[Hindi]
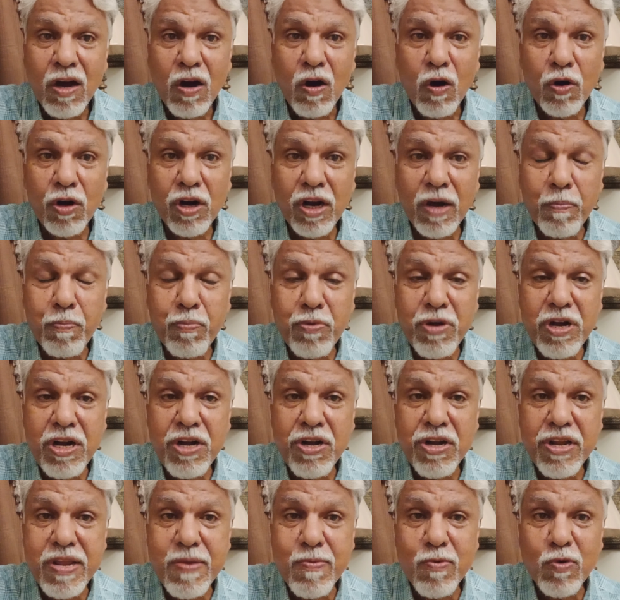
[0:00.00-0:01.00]
और अपनी
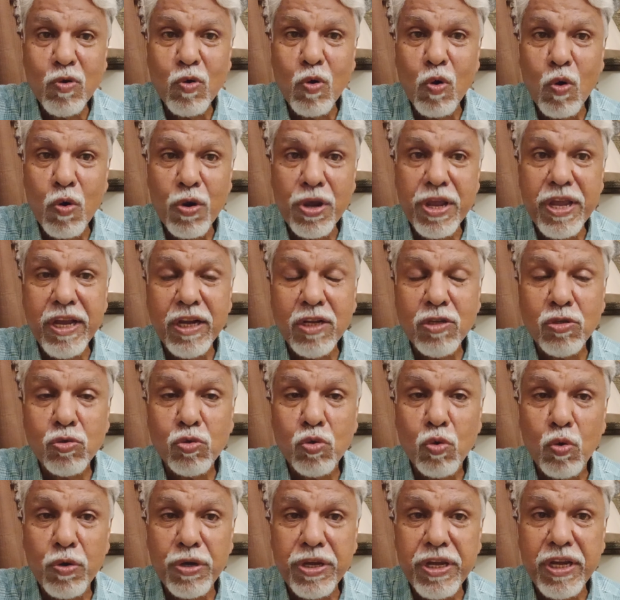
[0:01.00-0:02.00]
टीम को
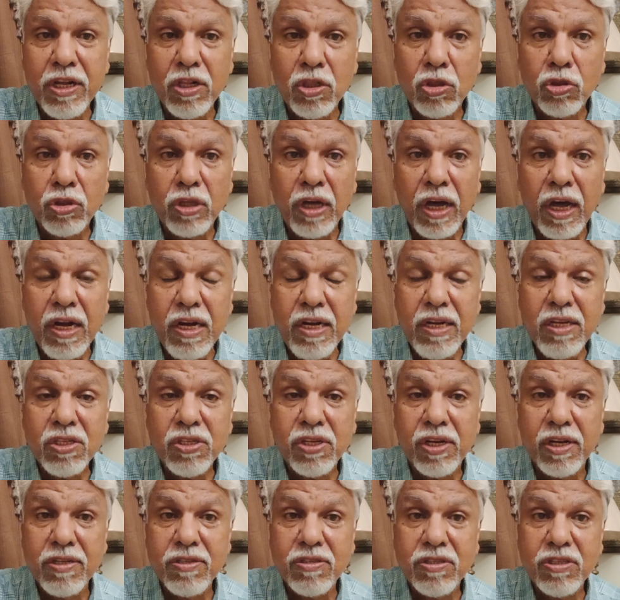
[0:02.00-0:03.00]
141
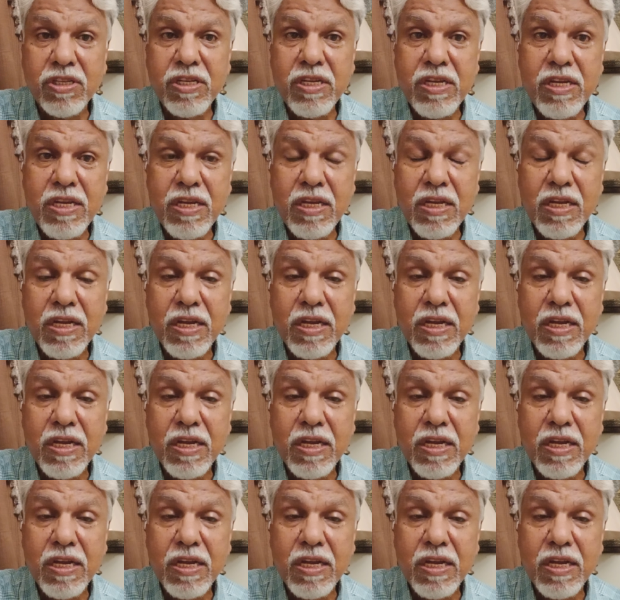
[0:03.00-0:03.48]
रन की